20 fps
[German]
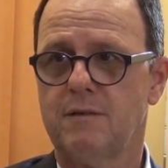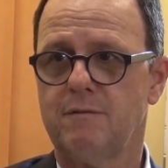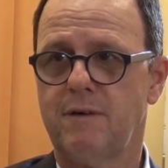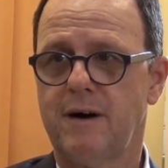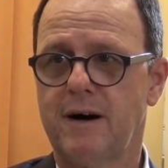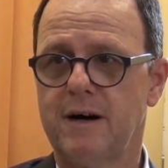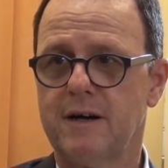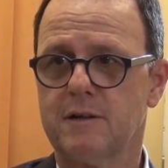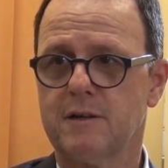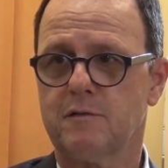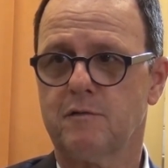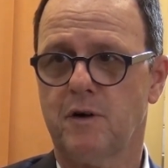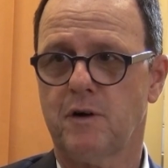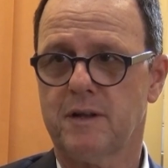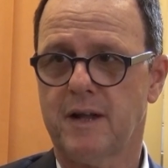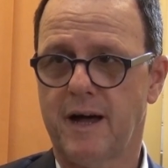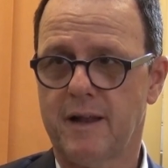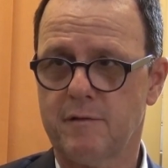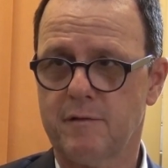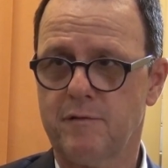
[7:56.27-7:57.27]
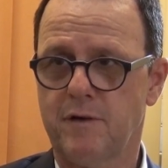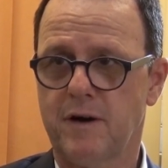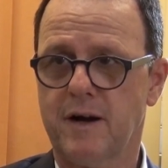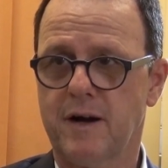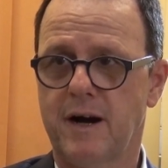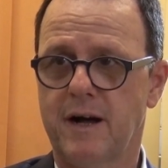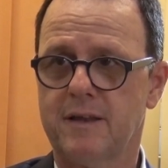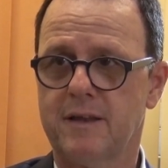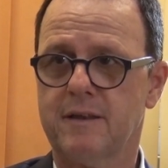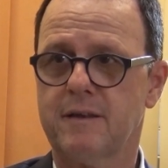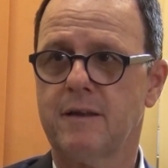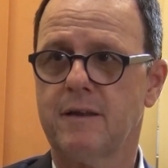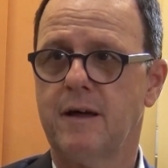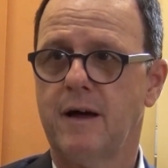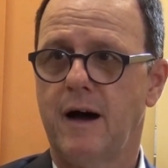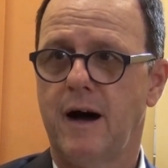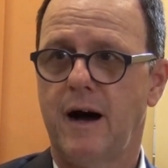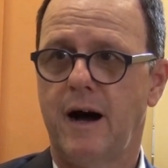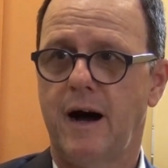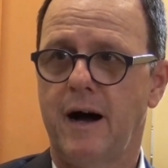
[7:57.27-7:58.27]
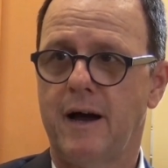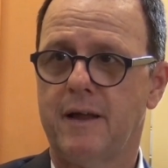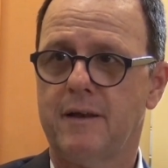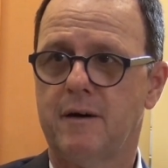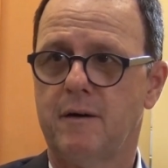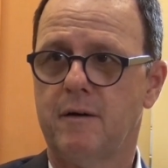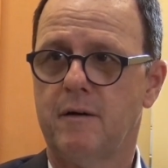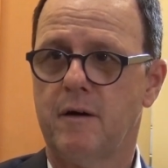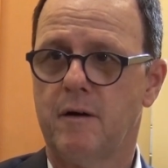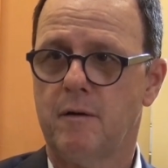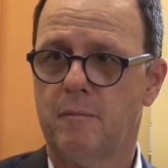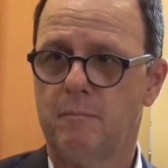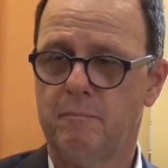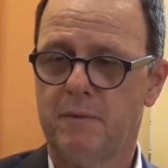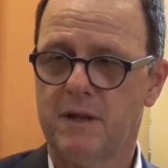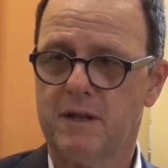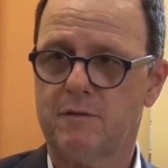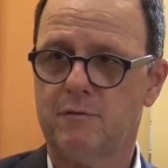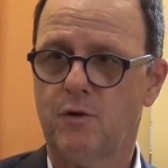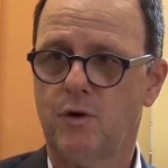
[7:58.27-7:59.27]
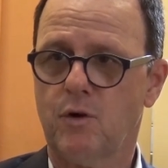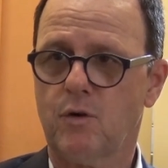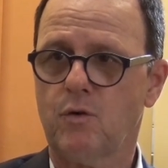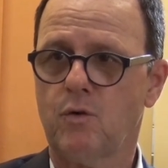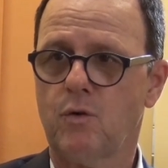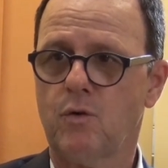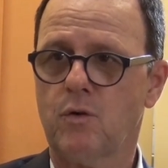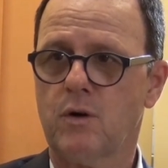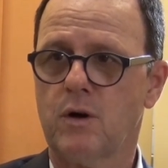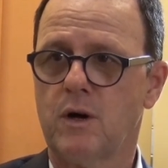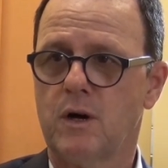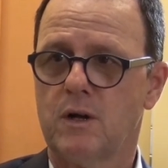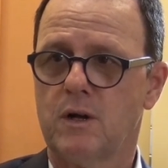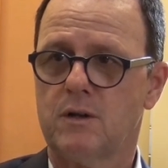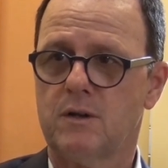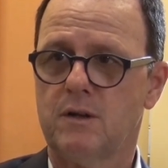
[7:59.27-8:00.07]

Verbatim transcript: war es von Anfang an eine Mitwirkung,